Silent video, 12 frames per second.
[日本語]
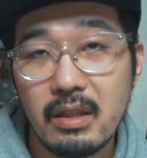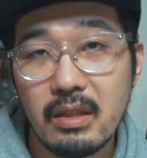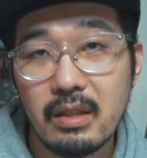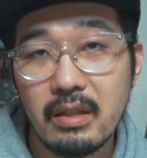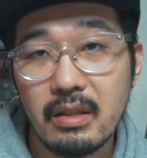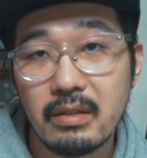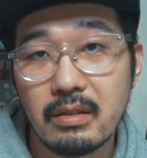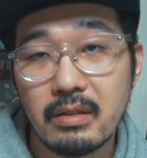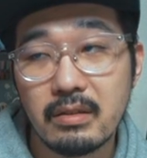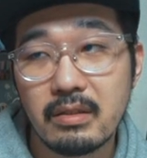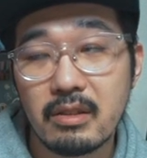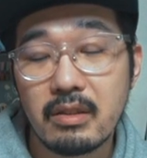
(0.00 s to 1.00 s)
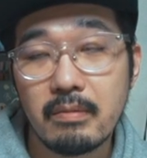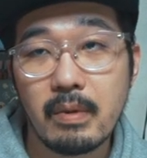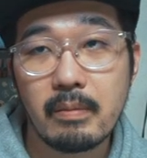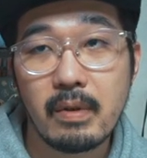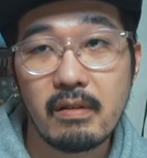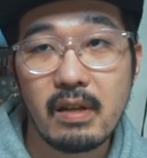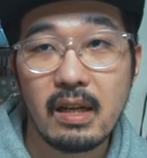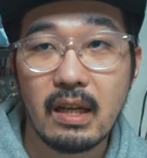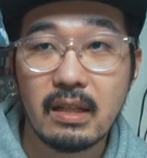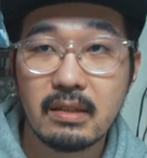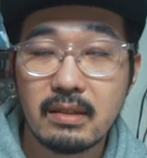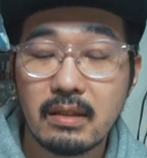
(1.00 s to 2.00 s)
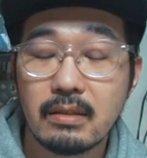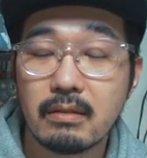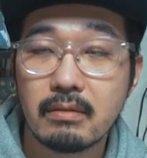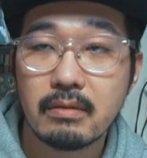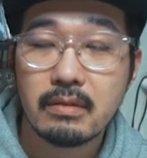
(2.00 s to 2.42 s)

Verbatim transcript: 回来てるジジババは何だろ